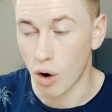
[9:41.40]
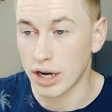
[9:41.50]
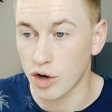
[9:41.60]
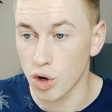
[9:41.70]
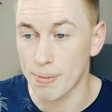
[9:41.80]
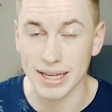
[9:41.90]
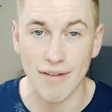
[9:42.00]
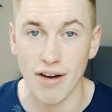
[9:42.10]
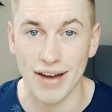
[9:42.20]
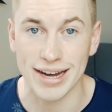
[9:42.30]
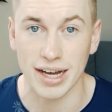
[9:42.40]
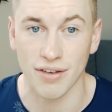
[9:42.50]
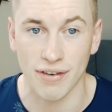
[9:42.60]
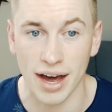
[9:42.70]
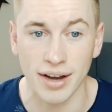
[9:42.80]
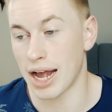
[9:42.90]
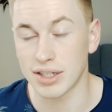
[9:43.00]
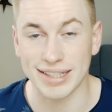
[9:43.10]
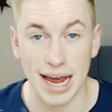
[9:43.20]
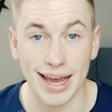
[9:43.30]
Und der Typ ist einfach weitergefahren.
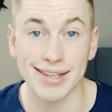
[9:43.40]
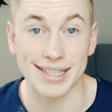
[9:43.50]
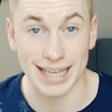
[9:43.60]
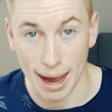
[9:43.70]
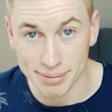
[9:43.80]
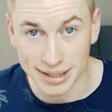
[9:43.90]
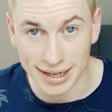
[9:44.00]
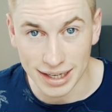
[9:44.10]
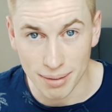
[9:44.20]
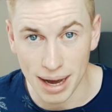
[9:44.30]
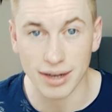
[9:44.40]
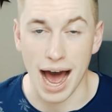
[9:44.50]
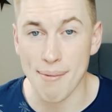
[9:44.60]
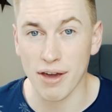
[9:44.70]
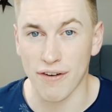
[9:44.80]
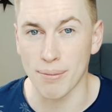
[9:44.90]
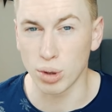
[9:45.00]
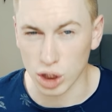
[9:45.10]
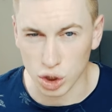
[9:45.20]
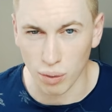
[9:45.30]
Also ich denke, er hat es nicht absichtlich gemacht, aber ich
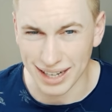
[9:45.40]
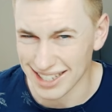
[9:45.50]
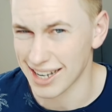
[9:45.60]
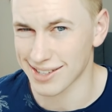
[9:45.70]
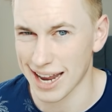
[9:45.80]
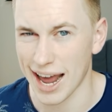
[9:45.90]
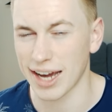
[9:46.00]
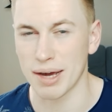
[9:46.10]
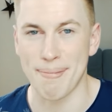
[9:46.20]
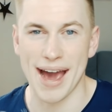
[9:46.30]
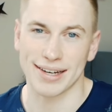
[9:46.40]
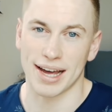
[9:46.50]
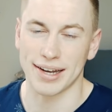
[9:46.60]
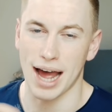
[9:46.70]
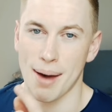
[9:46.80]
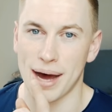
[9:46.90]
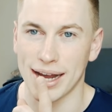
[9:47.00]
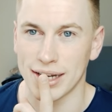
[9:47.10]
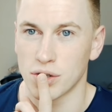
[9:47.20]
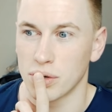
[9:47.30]
vermute schon, dass er es danach gemerkt hat, aber
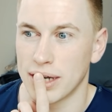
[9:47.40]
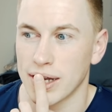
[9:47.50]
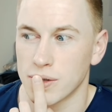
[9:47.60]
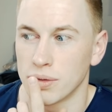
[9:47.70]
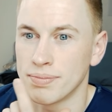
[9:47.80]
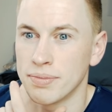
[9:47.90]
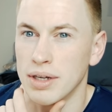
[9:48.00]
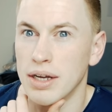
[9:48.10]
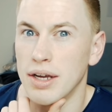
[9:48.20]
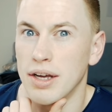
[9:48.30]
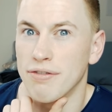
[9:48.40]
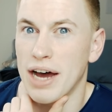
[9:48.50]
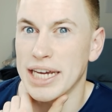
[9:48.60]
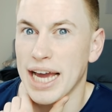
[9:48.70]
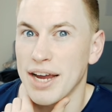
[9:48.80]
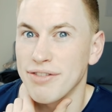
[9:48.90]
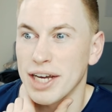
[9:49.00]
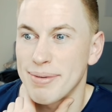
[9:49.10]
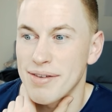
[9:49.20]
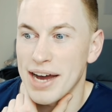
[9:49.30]
hat dann so gedacht, so, hm, fahre ich
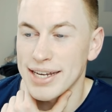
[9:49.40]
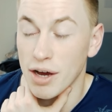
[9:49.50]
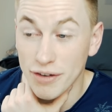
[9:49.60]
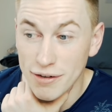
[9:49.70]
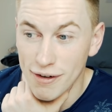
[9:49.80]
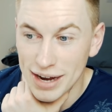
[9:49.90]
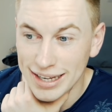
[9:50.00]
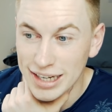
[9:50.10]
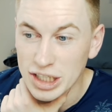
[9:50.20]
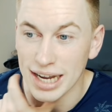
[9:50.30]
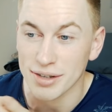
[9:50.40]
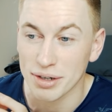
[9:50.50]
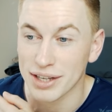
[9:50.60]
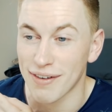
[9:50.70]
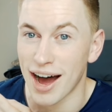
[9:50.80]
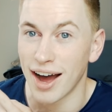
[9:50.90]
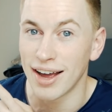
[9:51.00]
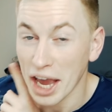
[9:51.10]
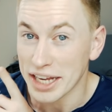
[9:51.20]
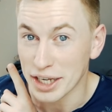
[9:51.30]
einfach mal weiter. Auf jeden Fall war ich klitschenass und ich war
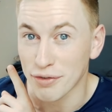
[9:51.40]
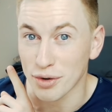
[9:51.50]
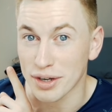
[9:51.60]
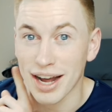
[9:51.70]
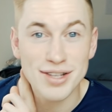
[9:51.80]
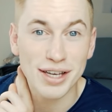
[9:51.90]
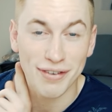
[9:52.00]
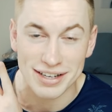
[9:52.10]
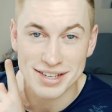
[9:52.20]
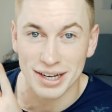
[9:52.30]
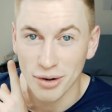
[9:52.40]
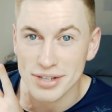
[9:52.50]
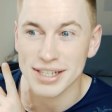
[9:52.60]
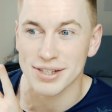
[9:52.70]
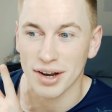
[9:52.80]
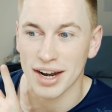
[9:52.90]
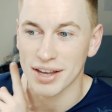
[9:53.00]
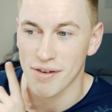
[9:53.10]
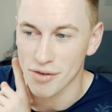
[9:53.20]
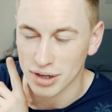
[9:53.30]
richtig wütend. Also ich fand es nicht lustig, sondern
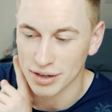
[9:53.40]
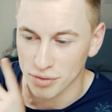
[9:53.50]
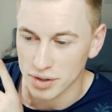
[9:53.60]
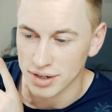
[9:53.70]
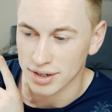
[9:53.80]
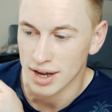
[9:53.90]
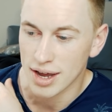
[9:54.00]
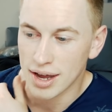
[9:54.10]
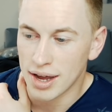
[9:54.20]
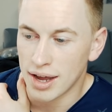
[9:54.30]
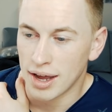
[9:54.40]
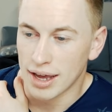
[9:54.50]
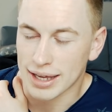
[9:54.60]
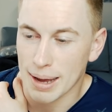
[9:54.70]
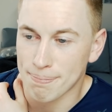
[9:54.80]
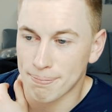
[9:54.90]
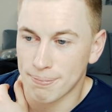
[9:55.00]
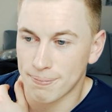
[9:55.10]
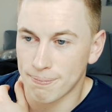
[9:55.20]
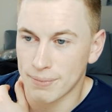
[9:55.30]
ich war wirklich wütend. Ich habe
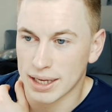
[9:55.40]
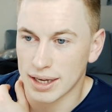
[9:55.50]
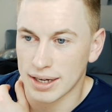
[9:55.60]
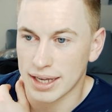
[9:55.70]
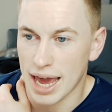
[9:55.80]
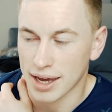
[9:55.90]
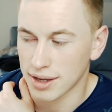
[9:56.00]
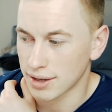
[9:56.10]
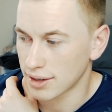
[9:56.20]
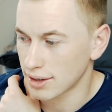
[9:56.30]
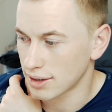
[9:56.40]
mich in die Ecke